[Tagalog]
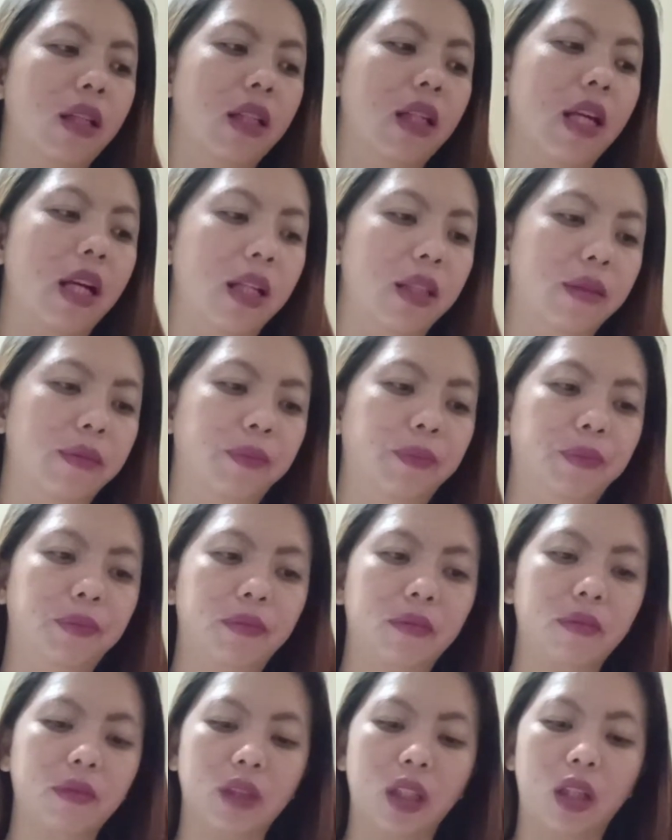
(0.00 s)
Yan.
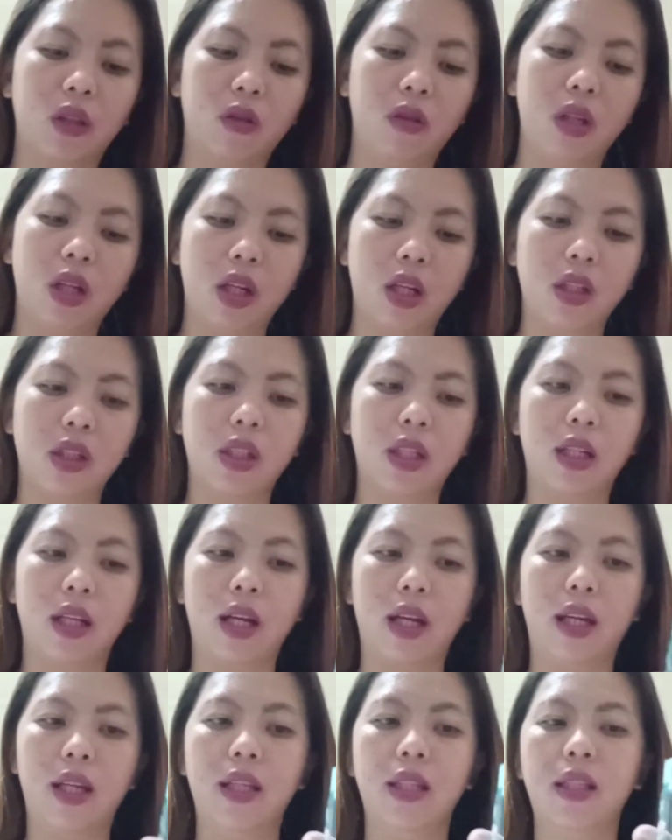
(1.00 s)
Ito na lang siya,
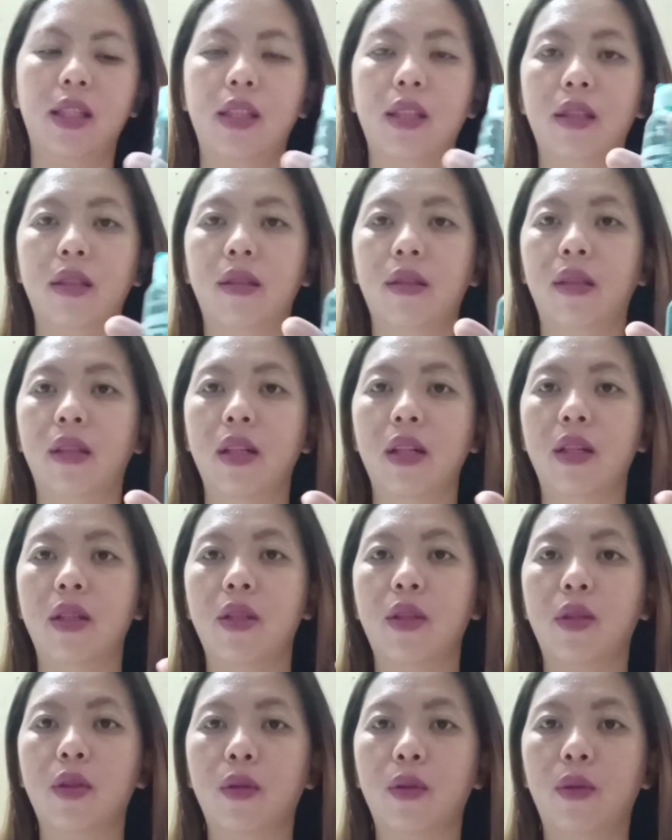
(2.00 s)
guys.
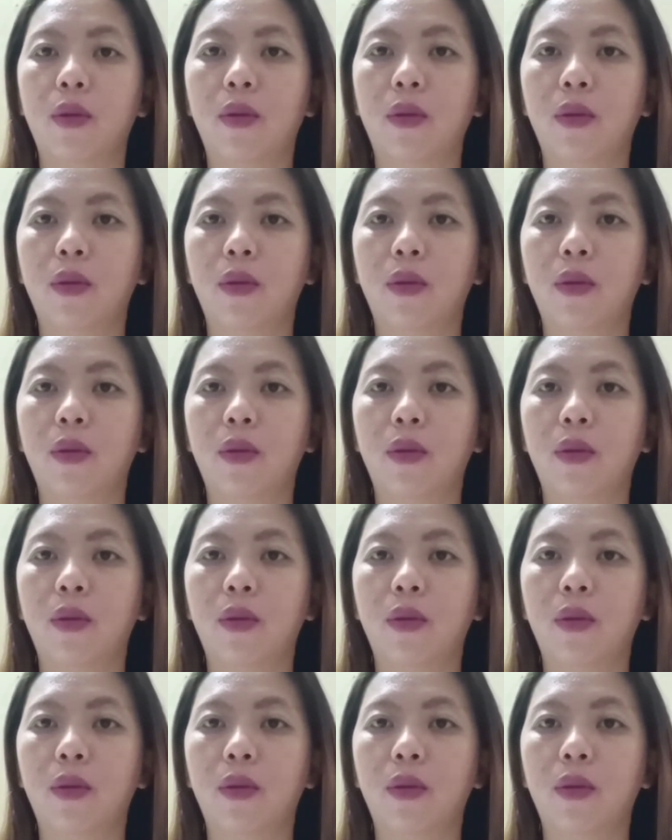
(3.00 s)
So,